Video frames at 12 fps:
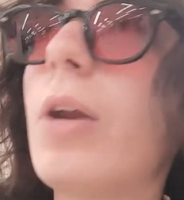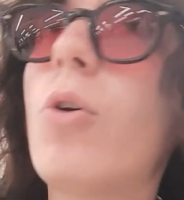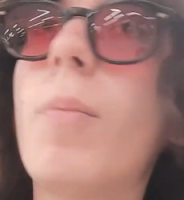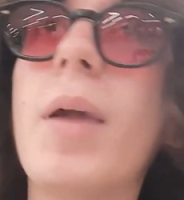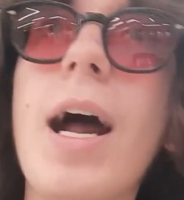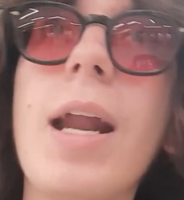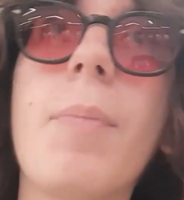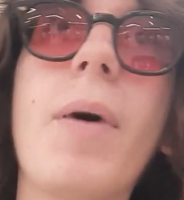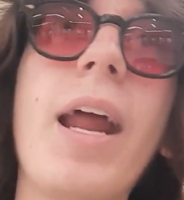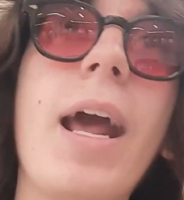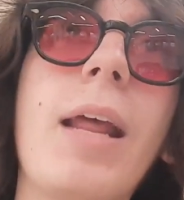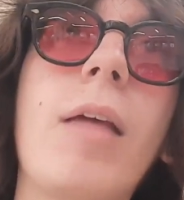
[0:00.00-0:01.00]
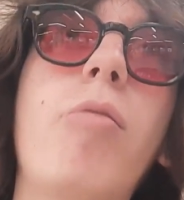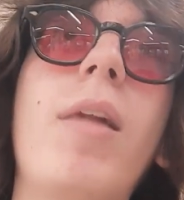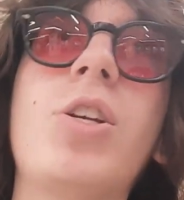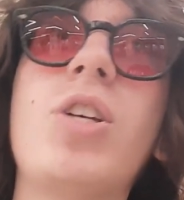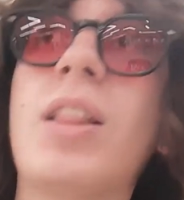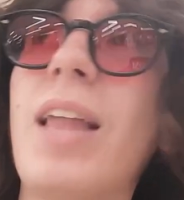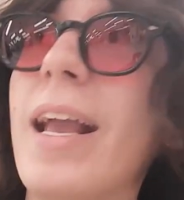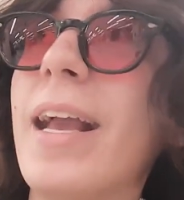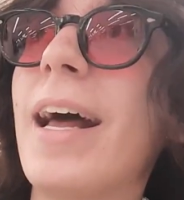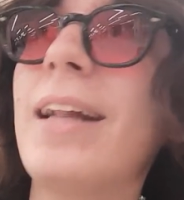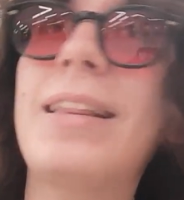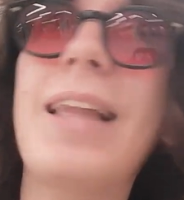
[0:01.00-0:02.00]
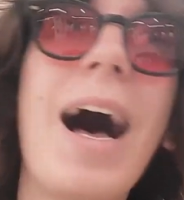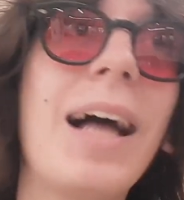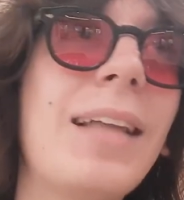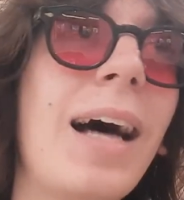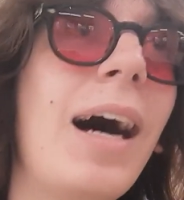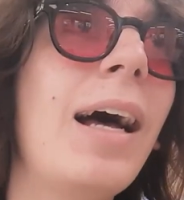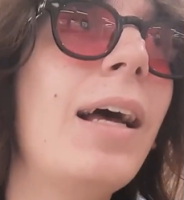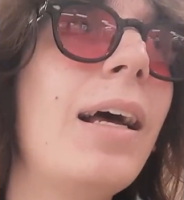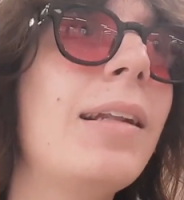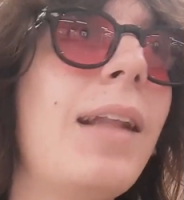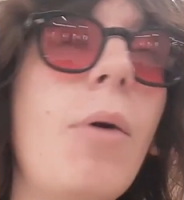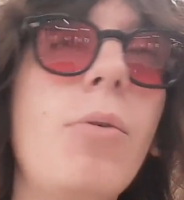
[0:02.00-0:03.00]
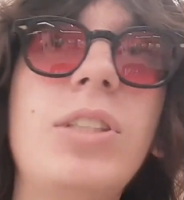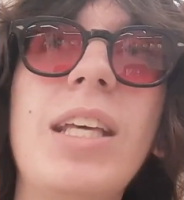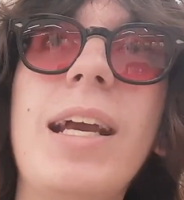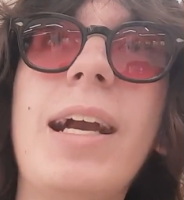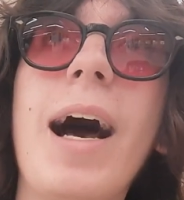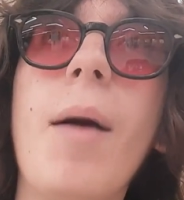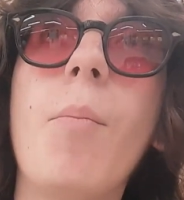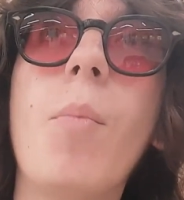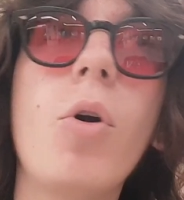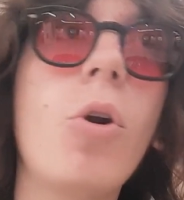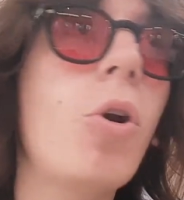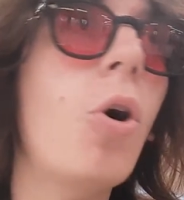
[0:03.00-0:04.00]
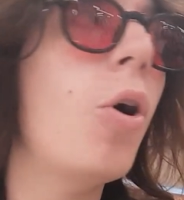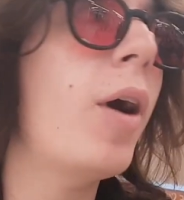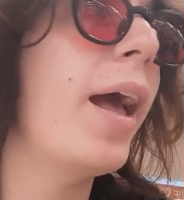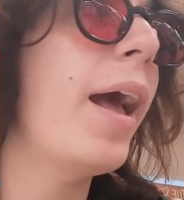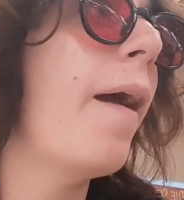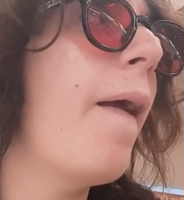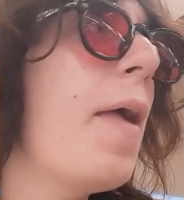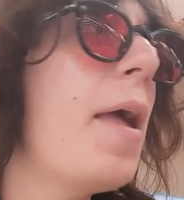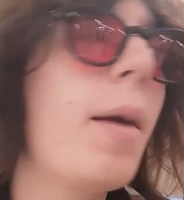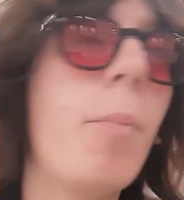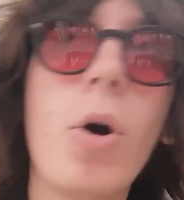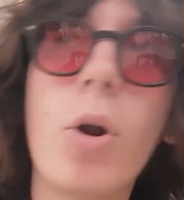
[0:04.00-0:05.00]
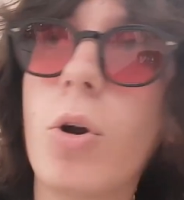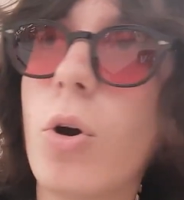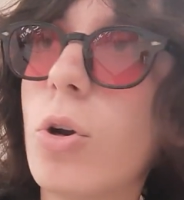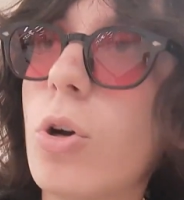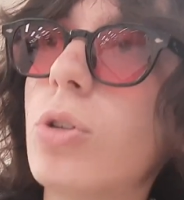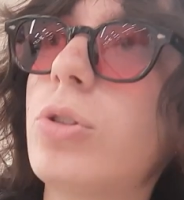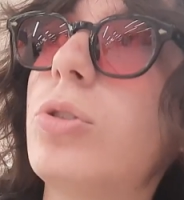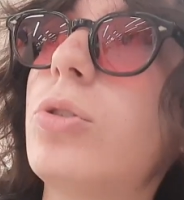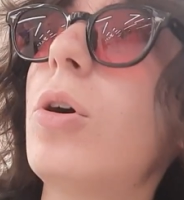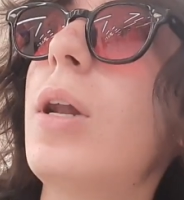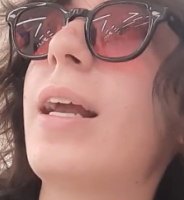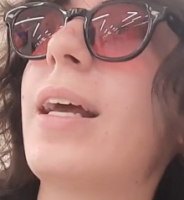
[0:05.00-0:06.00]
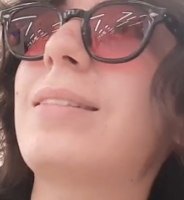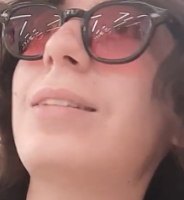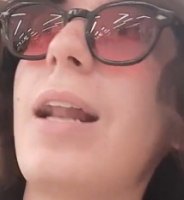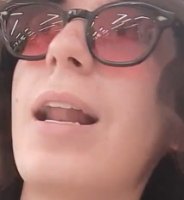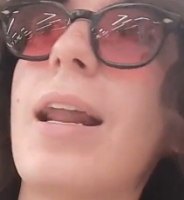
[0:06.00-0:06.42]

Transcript: recuperare i pareri sulla città incantata, Nausicaa, Mononoke, Porco Rosso, il castello